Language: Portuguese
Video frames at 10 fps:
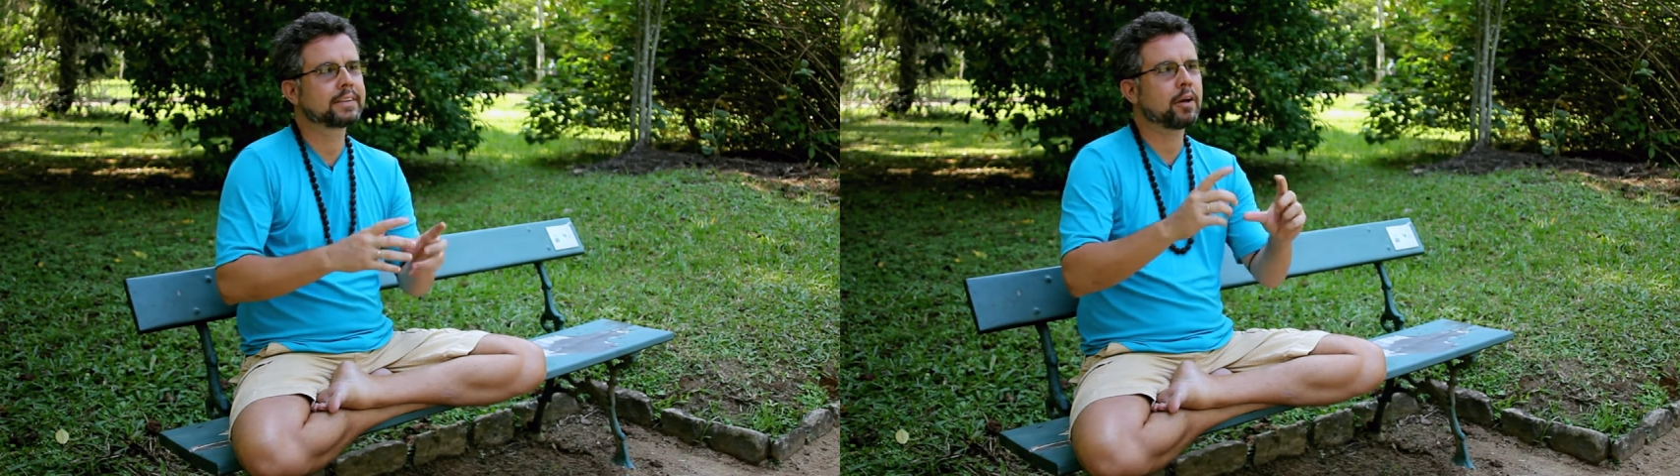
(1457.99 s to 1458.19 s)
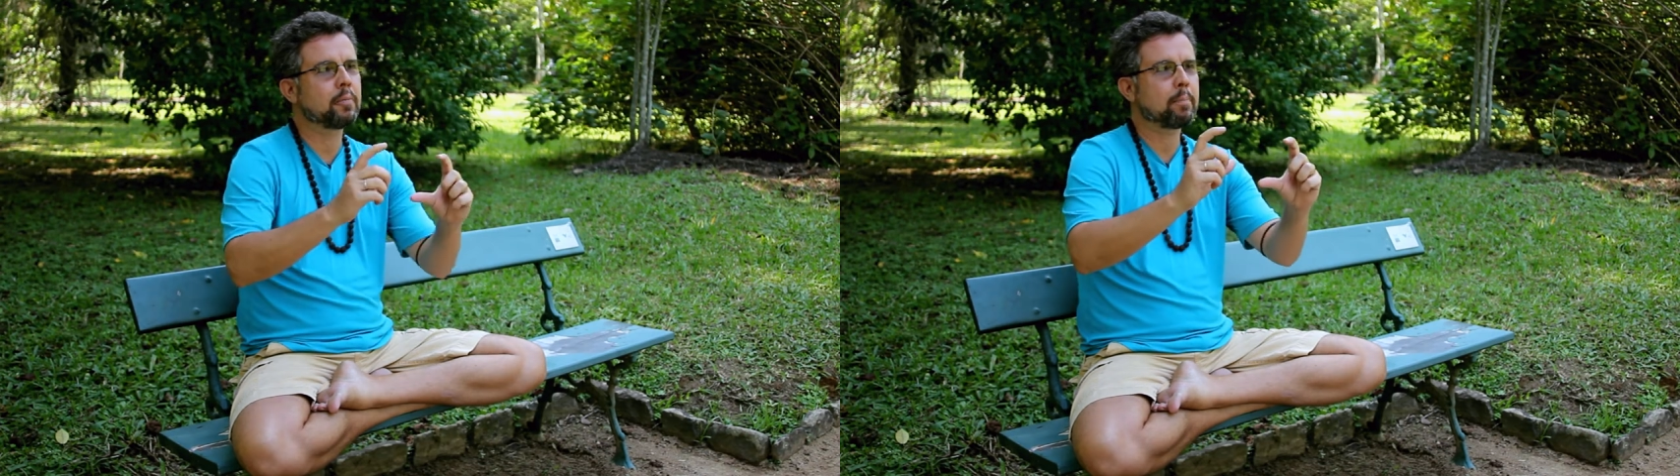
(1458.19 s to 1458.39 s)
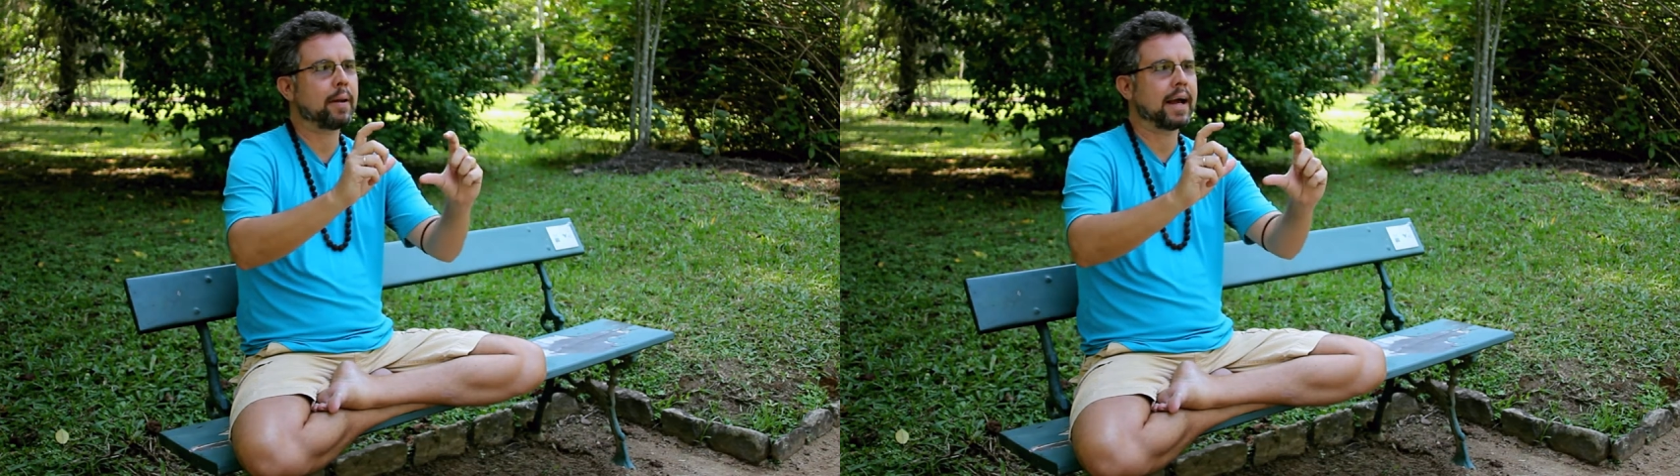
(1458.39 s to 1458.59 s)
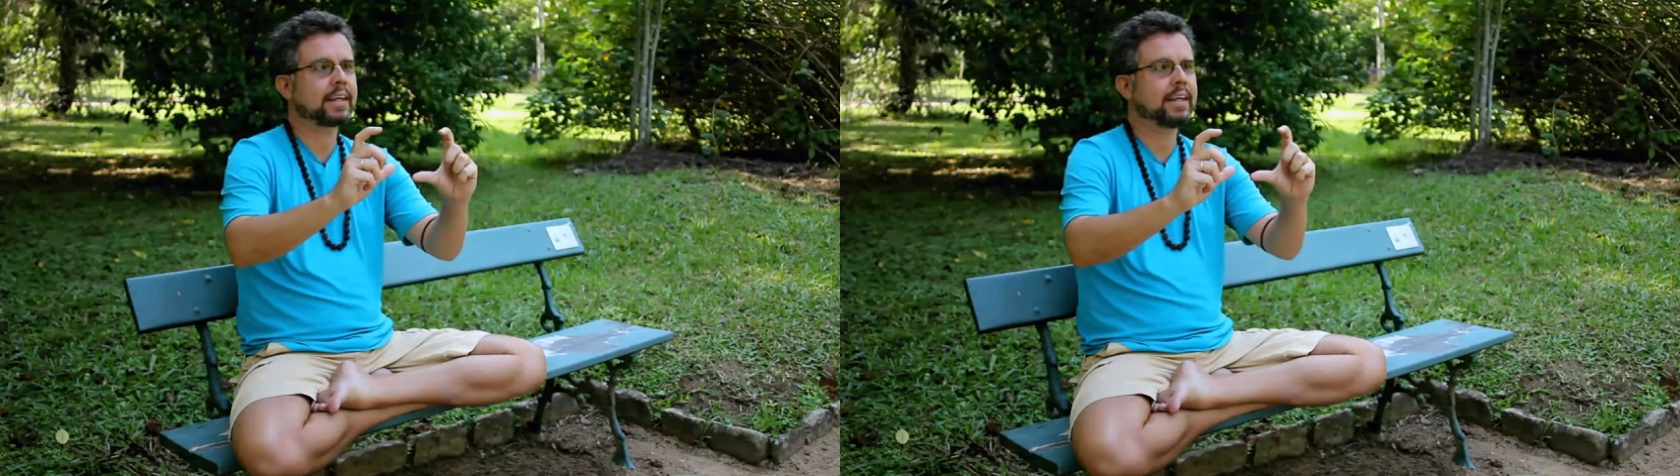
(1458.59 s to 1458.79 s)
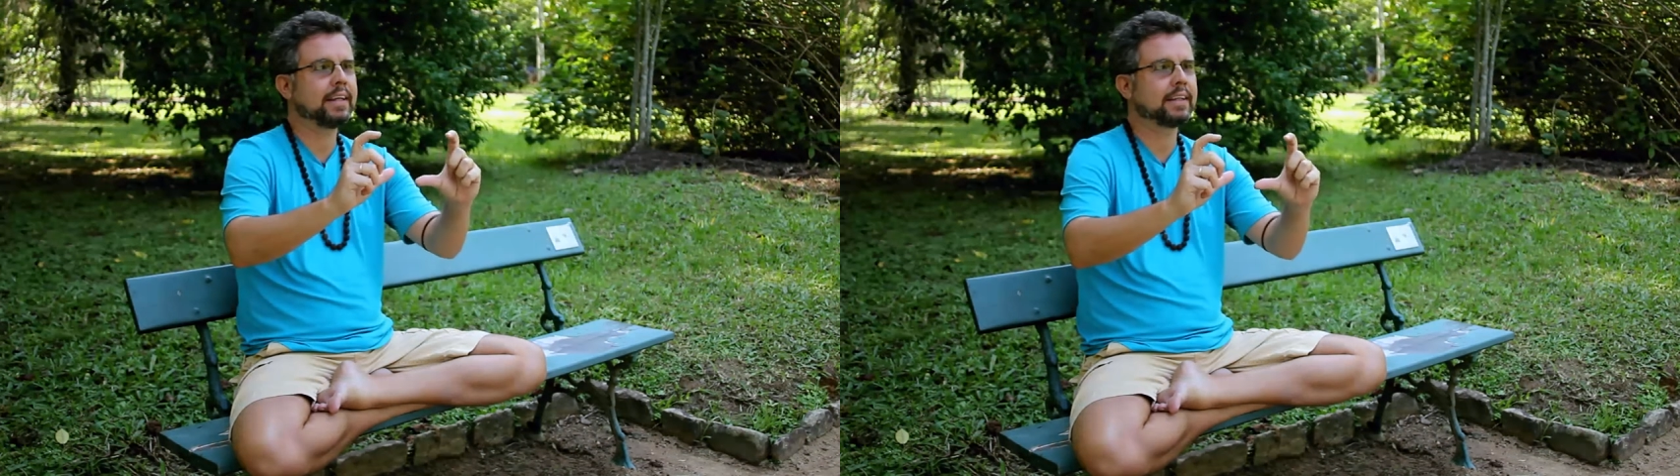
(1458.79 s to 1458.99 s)
tem uma
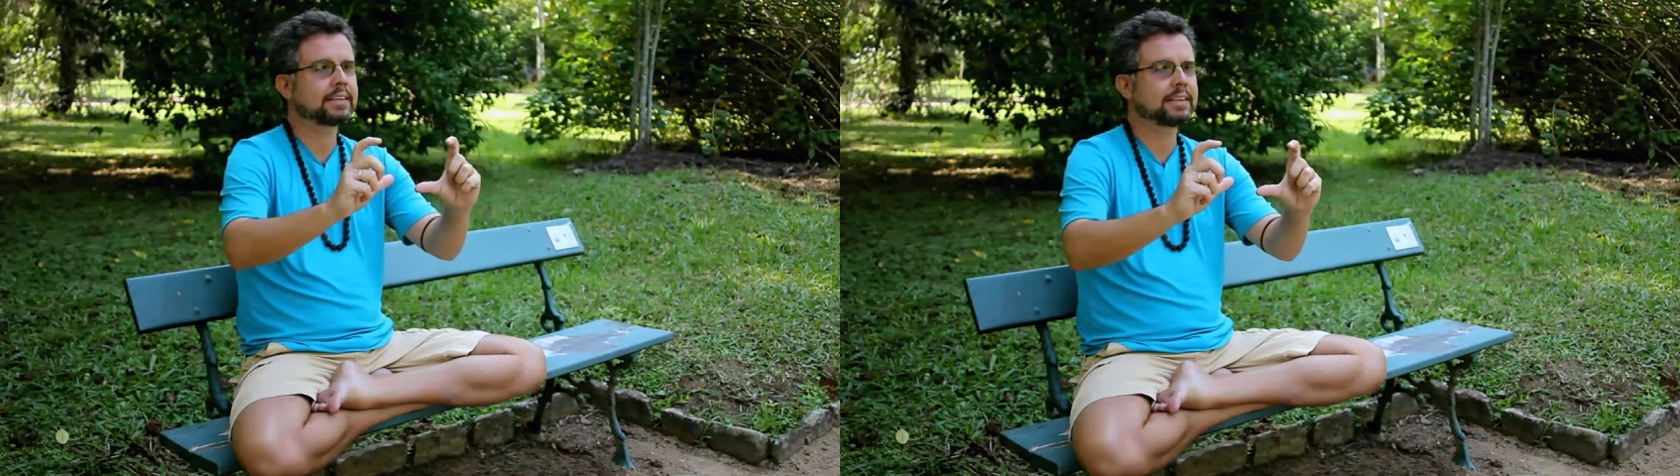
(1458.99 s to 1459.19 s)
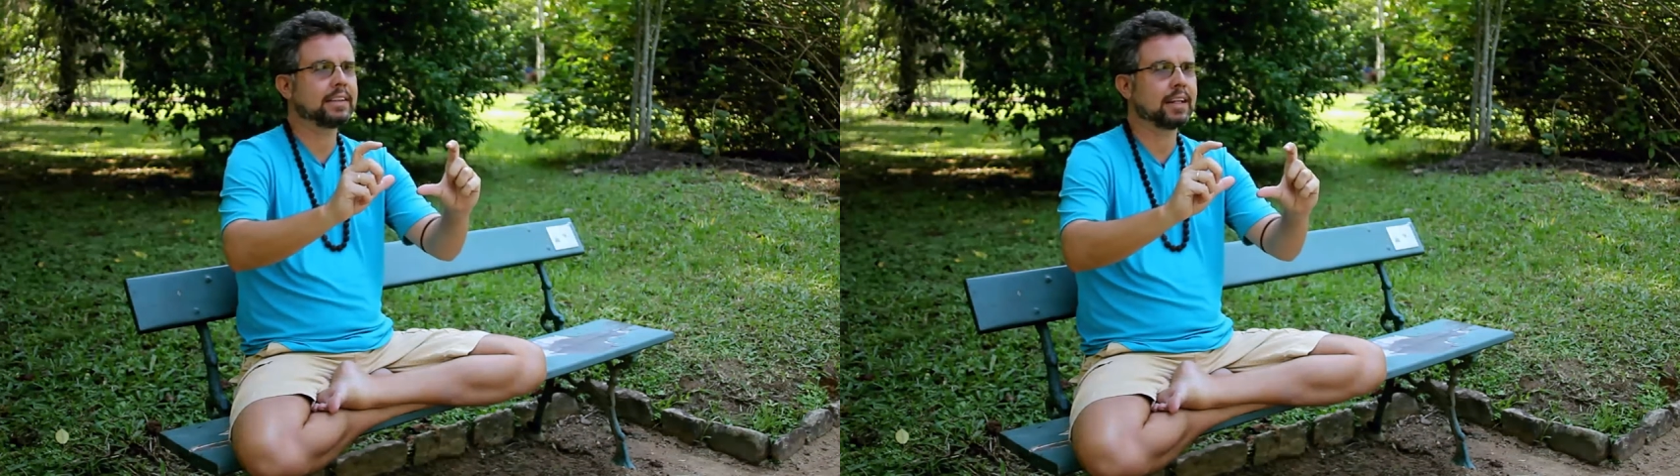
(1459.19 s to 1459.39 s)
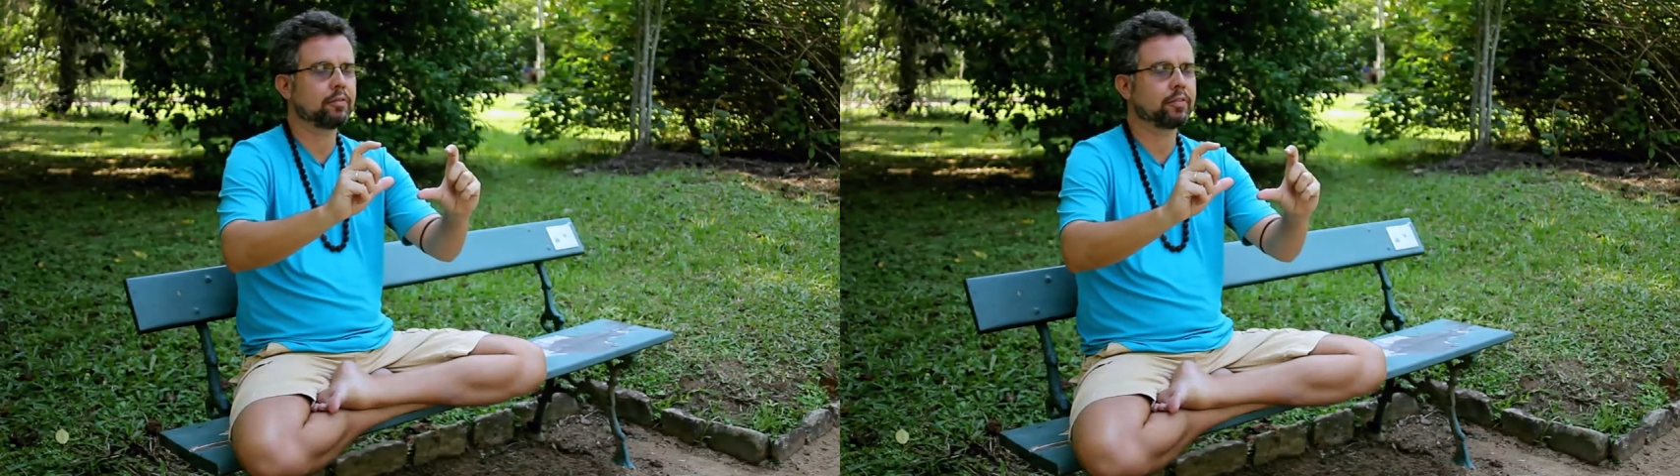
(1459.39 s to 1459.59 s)
plaquinha assim na